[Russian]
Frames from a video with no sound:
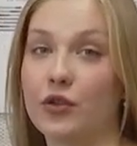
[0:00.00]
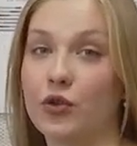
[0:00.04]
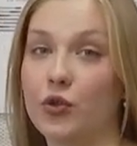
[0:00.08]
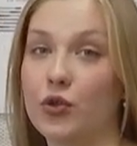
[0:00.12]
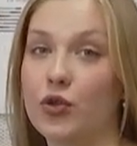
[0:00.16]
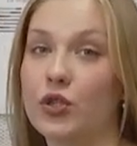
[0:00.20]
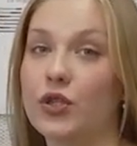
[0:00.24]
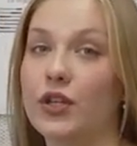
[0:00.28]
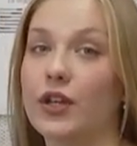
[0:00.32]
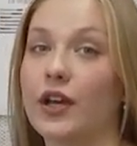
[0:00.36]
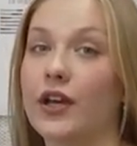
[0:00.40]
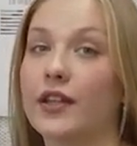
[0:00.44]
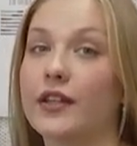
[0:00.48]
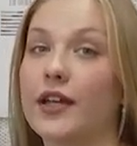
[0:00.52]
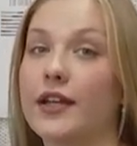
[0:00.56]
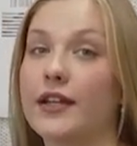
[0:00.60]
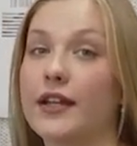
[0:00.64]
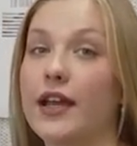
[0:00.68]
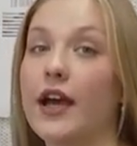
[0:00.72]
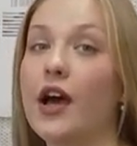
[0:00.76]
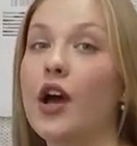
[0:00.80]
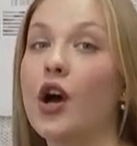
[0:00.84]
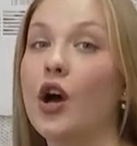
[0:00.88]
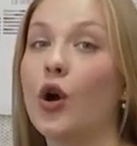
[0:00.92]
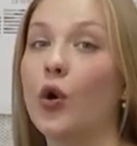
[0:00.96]
то есть на
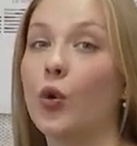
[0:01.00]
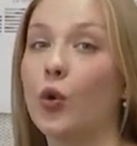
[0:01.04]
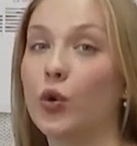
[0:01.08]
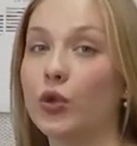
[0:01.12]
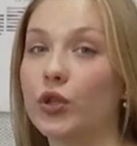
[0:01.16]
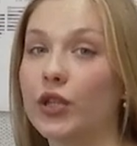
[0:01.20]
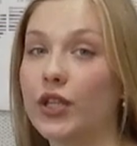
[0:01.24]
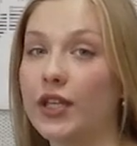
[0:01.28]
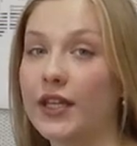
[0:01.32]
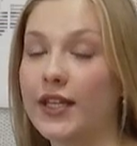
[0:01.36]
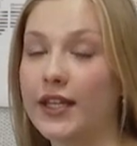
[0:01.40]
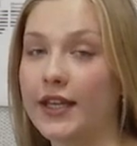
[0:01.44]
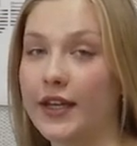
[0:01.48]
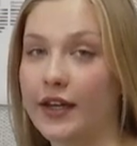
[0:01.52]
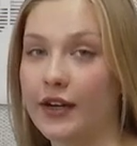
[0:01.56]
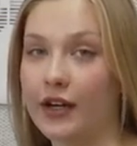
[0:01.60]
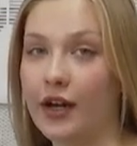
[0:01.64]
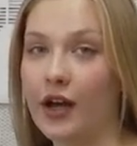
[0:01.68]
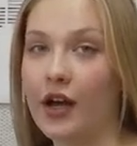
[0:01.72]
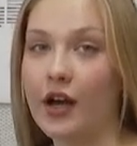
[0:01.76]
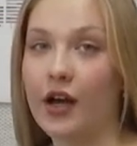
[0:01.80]
канале ОТР.